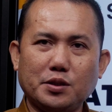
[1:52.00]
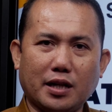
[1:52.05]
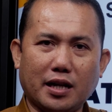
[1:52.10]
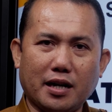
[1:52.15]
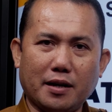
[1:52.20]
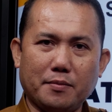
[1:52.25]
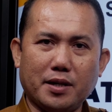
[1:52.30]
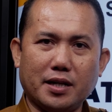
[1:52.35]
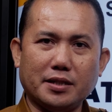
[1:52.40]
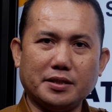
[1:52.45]

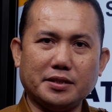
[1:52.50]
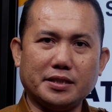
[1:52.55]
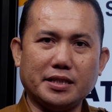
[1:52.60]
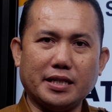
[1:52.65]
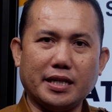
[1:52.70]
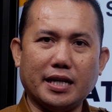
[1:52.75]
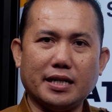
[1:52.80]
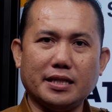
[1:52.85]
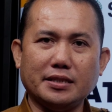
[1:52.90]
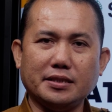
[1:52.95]
Selamat
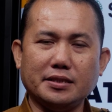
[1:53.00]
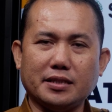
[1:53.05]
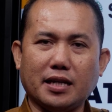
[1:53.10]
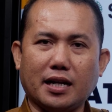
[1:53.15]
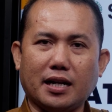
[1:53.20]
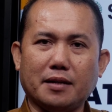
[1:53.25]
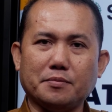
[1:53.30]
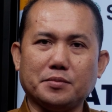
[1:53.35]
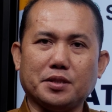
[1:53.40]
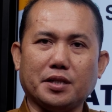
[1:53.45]
siang,
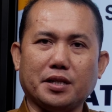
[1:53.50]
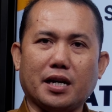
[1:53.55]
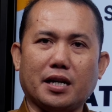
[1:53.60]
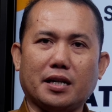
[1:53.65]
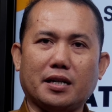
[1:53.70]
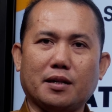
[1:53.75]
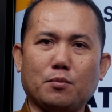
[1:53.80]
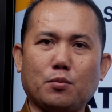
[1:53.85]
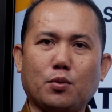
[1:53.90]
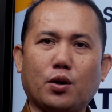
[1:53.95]
salam
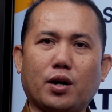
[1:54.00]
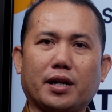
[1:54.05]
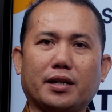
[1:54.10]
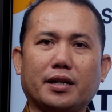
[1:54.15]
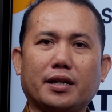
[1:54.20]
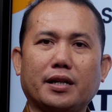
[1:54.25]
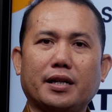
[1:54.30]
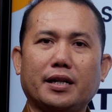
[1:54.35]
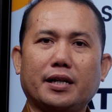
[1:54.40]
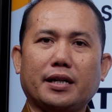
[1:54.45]
sejahtera buat
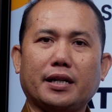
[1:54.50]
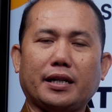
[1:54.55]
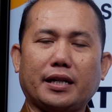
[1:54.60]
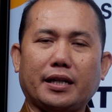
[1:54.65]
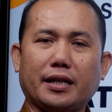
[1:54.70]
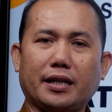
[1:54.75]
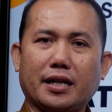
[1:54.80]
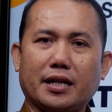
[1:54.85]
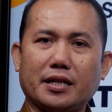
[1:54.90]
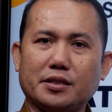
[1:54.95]

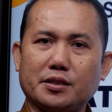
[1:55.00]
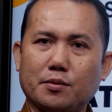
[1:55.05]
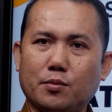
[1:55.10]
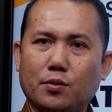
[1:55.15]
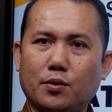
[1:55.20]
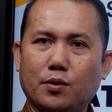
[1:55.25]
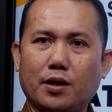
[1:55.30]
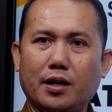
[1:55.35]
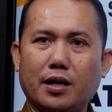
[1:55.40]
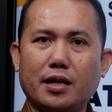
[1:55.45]
kita
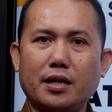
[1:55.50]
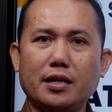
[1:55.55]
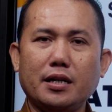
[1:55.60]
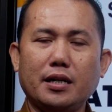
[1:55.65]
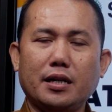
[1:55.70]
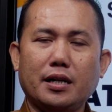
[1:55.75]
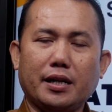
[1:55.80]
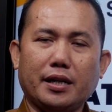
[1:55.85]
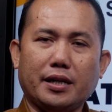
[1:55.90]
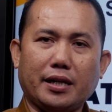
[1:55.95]
semua
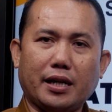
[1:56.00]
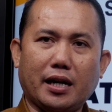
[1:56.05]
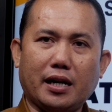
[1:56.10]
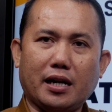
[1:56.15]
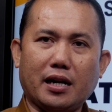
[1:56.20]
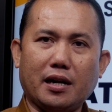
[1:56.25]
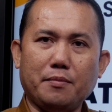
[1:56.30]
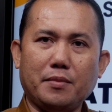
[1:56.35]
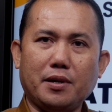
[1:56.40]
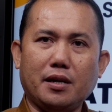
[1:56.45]
yang
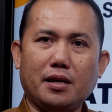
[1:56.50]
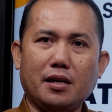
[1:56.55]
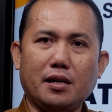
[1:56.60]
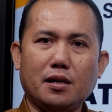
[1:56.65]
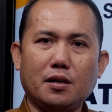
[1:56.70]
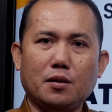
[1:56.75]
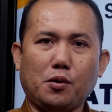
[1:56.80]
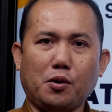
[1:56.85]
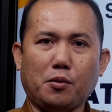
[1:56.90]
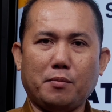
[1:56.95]

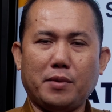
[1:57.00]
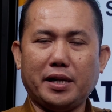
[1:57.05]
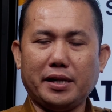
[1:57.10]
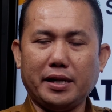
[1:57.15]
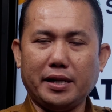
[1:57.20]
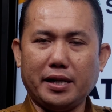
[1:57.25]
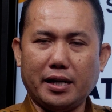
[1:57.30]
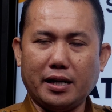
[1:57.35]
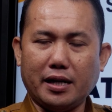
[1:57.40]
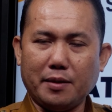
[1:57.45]
kami
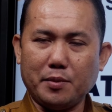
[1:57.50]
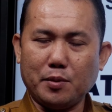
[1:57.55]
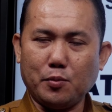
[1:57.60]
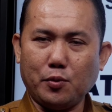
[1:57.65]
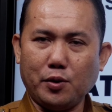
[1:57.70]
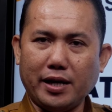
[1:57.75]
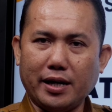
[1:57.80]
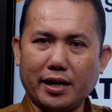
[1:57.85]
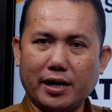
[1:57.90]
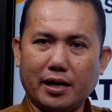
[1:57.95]
hormati dan kami
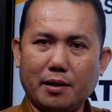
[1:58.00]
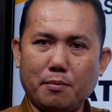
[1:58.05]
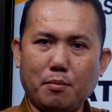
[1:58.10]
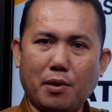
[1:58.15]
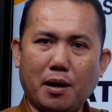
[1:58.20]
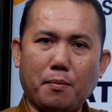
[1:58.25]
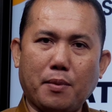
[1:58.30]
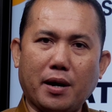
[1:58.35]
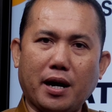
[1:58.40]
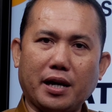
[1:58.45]
muliakan
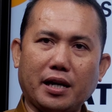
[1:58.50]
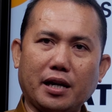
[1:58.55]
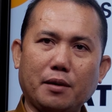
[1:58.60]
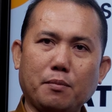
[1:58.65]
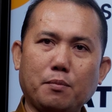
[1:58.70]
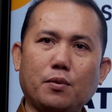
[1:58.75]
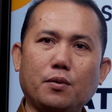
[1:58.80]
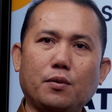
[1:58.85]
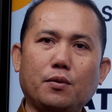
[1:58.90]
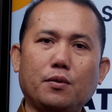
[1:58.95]
Bapak
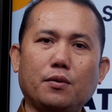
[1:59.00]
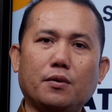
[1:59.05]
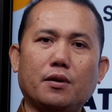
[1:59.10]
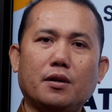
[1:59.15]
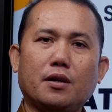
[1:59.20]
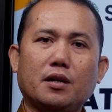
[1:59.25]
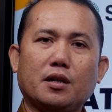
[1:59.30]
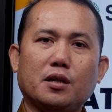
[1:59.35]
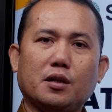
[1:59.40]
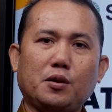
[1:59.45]
Ibu
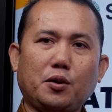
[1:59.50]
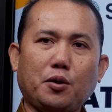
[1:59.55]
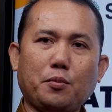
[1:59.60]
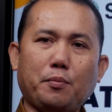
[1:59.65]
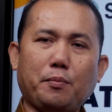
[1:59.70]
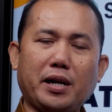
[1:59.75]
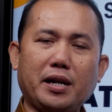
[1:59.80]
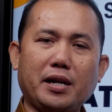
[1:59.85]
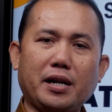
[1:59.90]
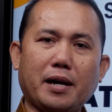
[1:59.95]
guru
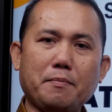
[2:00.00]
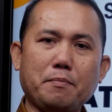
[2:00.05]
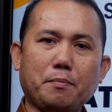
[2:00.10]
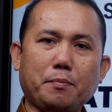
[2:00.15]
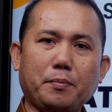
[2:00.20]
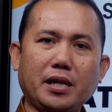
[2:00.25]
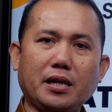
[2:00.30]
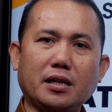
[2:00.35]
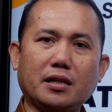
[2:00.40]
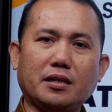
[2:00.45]

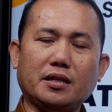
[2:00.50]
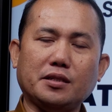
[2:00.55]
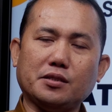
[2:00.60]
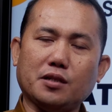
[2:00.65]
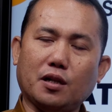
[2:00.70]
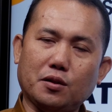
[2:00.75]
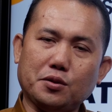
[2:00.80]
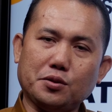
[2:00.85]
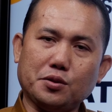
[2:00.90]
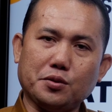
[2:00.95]
pendamping di
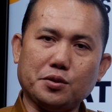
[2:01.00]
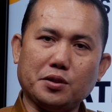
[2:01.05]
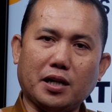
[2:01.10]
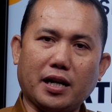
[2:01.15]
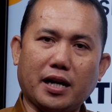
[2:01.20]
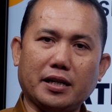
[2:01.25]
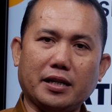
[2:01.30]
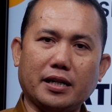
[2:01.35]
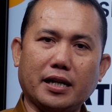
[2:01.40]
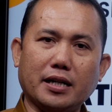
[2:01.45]
seluruh
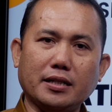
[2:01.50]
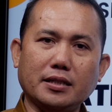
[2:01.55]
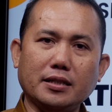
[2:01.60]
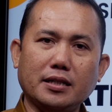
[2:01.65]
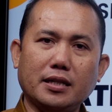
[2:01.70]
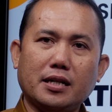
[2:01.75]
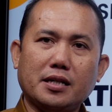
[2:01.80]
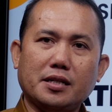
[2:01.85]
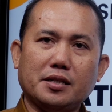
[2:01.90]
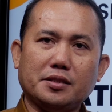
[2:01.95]
Selatan
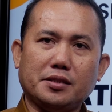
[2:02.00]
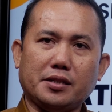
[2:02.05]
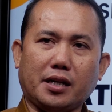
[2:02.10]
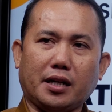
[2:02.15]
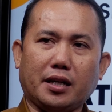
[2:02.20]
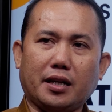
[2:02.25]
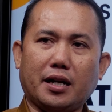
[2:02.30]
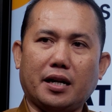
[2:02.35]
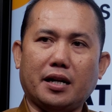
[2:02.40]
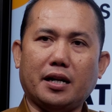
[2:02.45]
serta